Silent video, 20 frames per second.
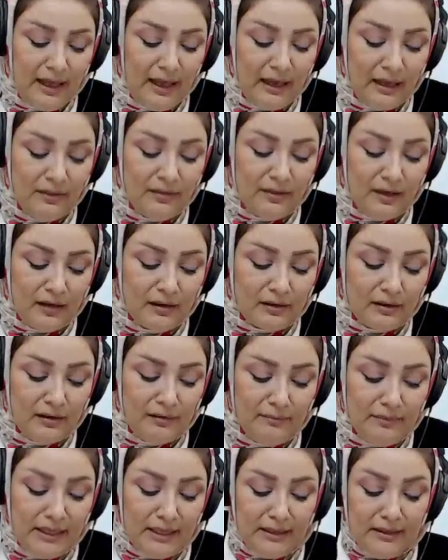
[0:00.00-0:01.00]
أكثر
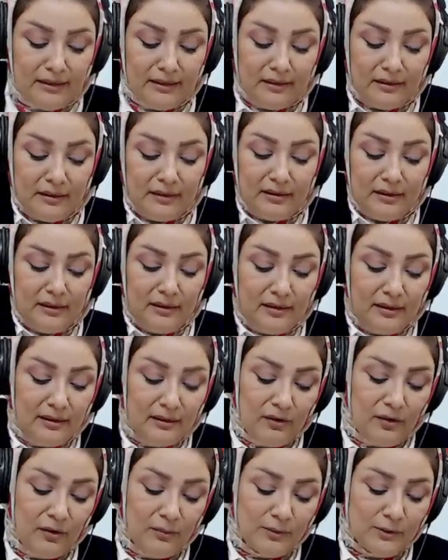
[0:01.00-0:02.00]
من
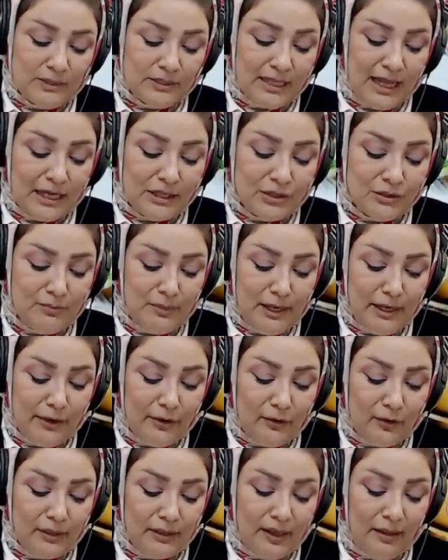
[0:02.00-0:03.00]
15
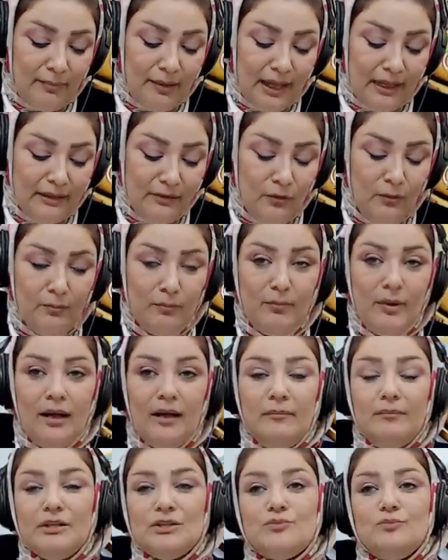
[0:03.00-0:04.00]
مليون طبعا
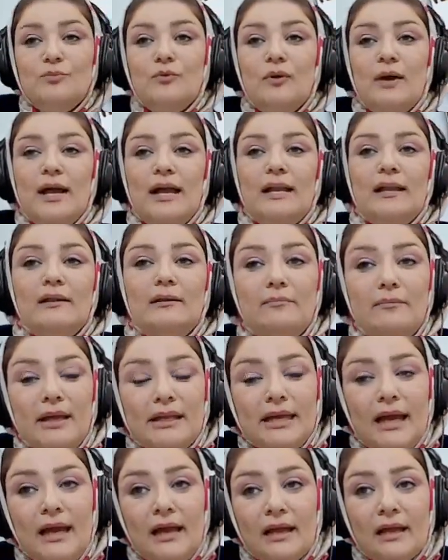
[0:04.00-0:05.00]
هم مجموع
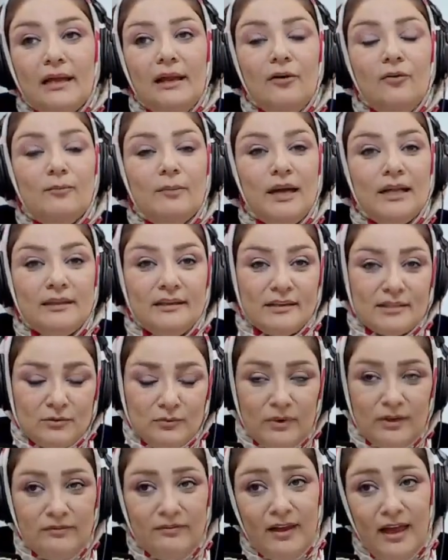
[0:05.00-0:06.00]
من يحق لهم
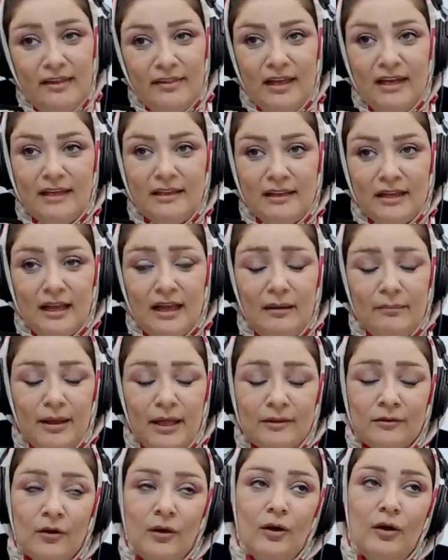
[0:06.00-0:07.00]
التصويت في هذه
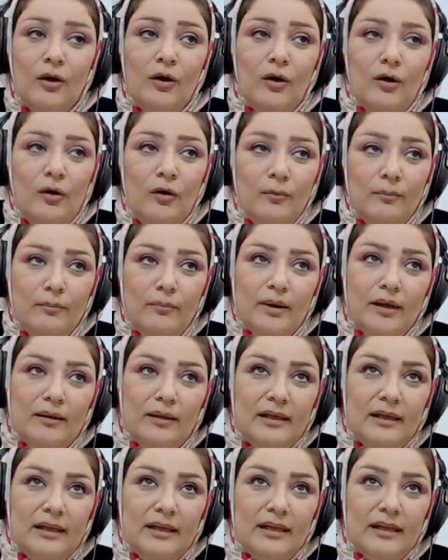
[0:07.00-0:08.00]
الانتخابات هم
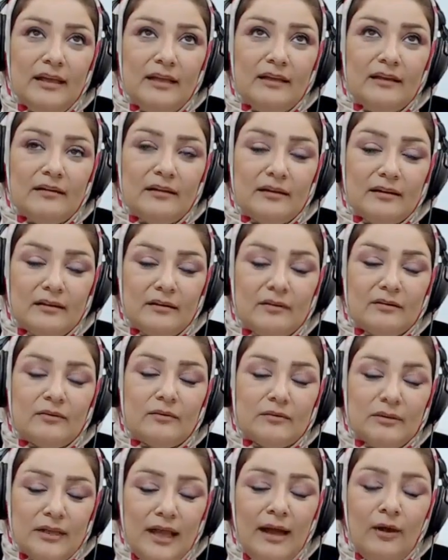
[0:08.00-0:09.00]
آه،
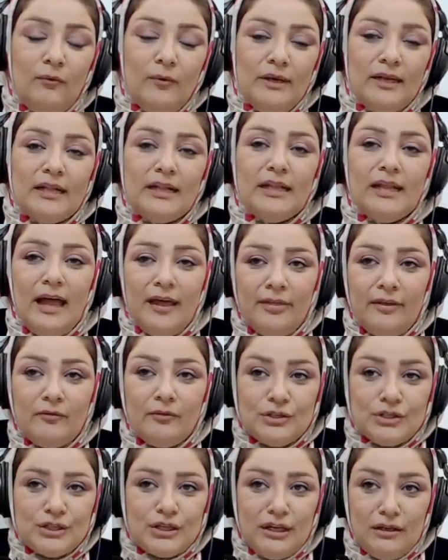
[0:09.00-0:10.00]
نحو ال
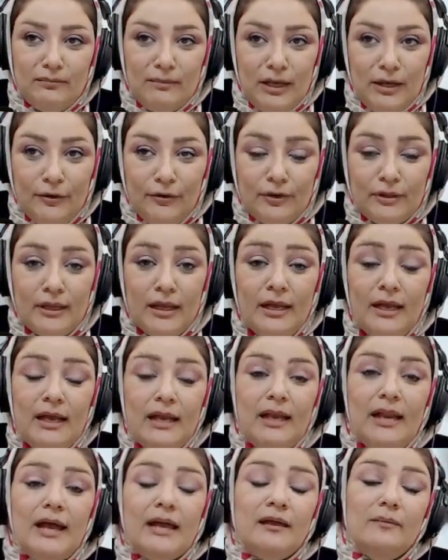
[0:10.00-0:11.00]
23 مليون
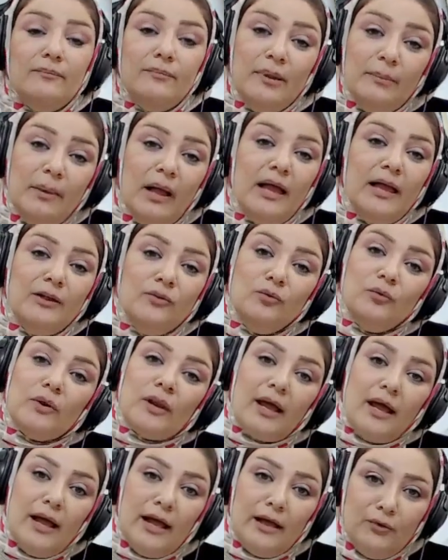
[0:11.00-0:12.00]
لكن بما أنه
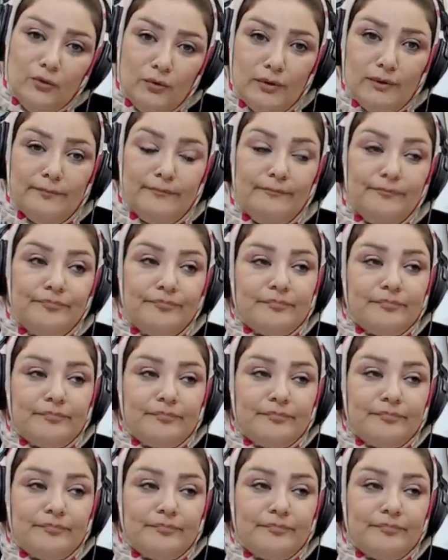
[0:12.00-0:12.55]
القانون